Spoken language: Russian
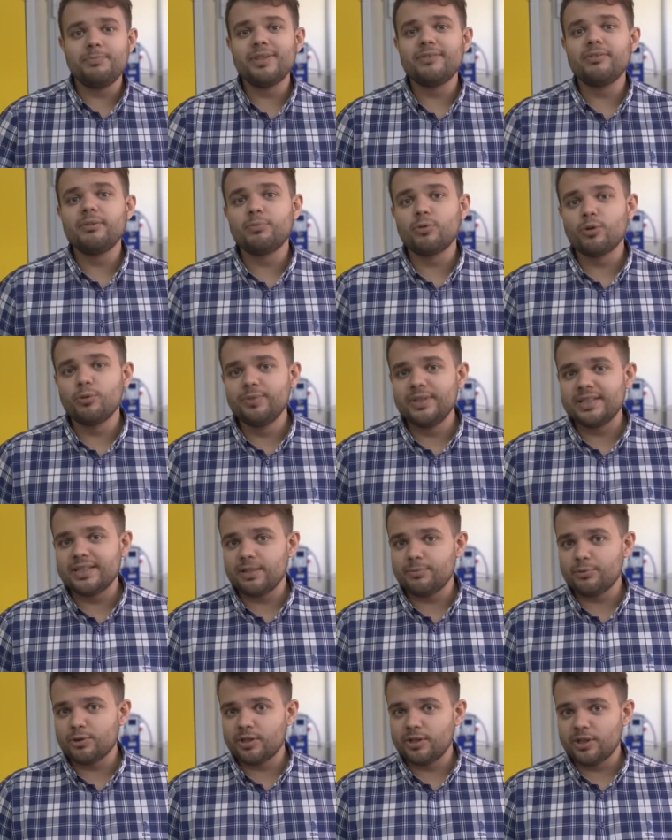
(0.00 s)
первый пробный
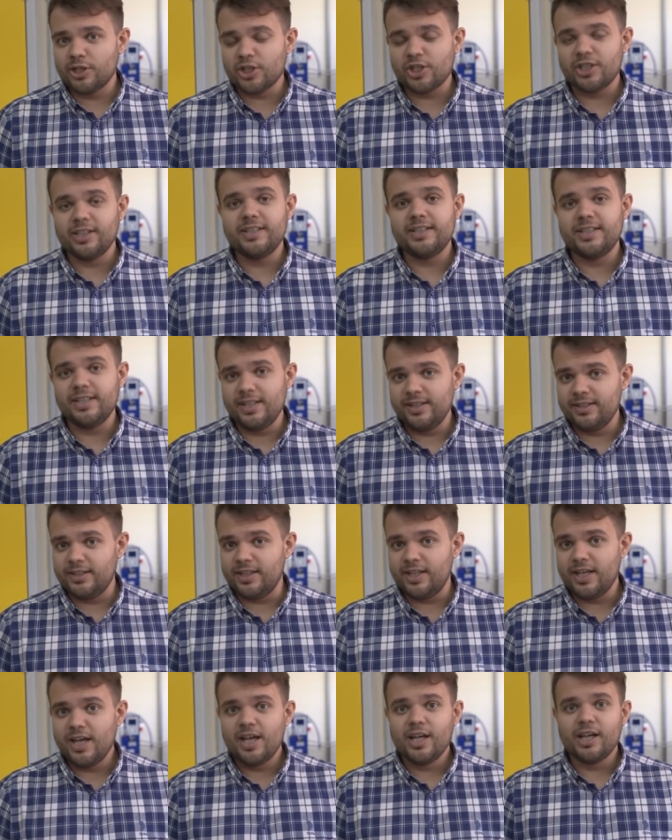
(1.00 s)
запуск нашей
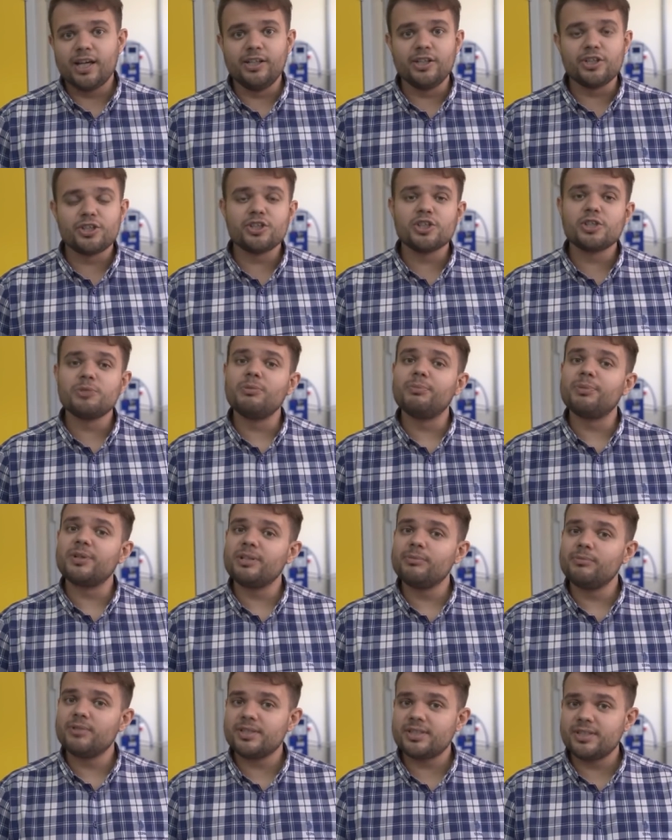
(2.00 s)
литейной. Конечно же, мы
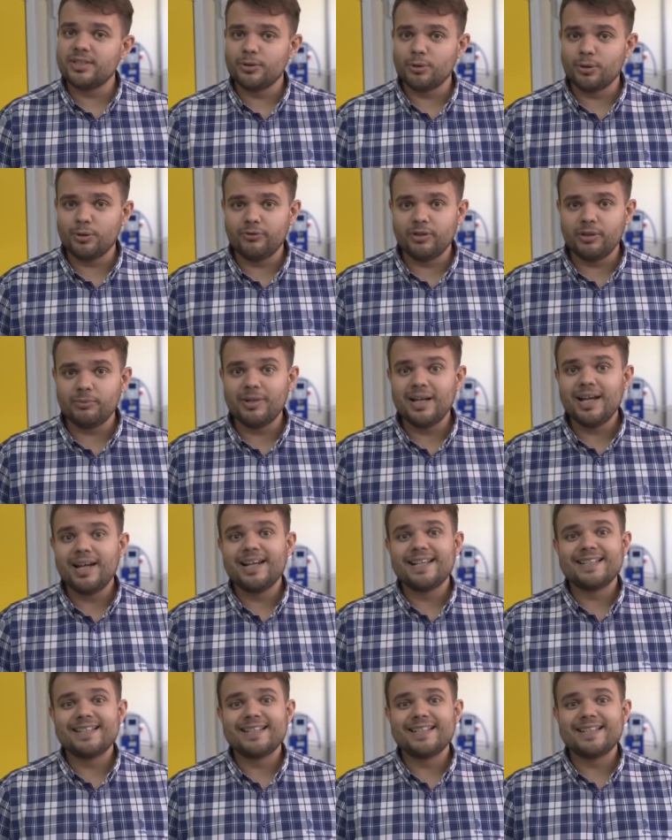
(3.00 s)
продемонстрируем вам